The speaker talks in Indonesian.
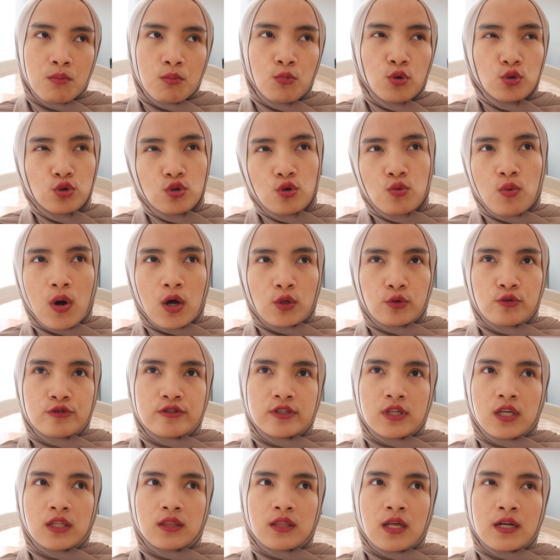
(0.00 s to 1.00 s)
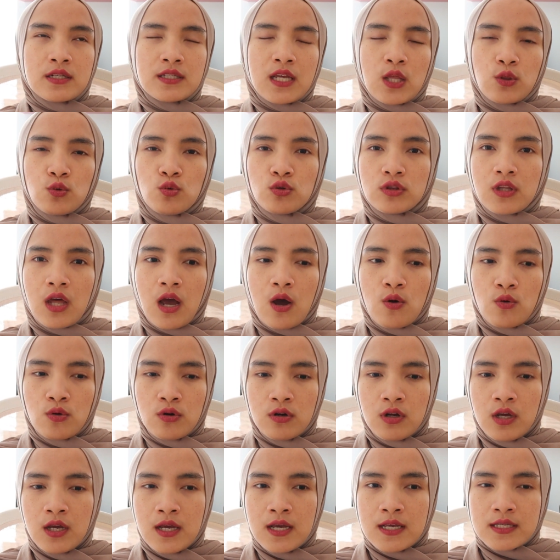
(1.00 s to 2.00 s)
butuh waktu sekitar satu
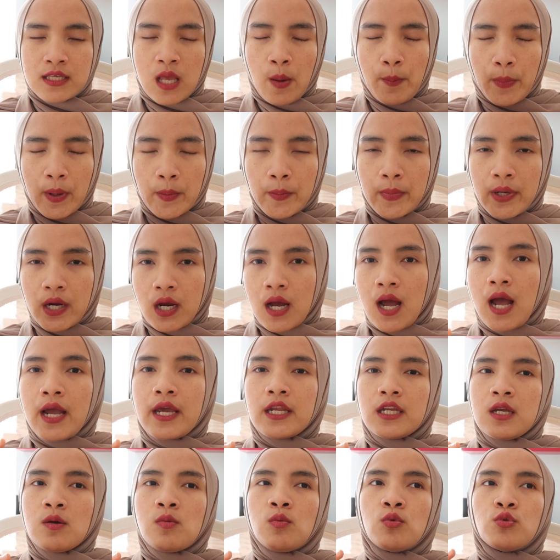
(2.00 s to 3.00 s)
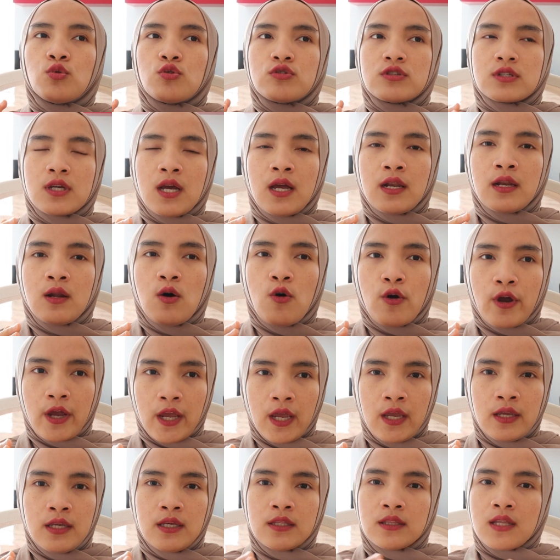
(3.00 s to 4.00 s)
tahun sampai mereka akhirnya memutuskan oke okay,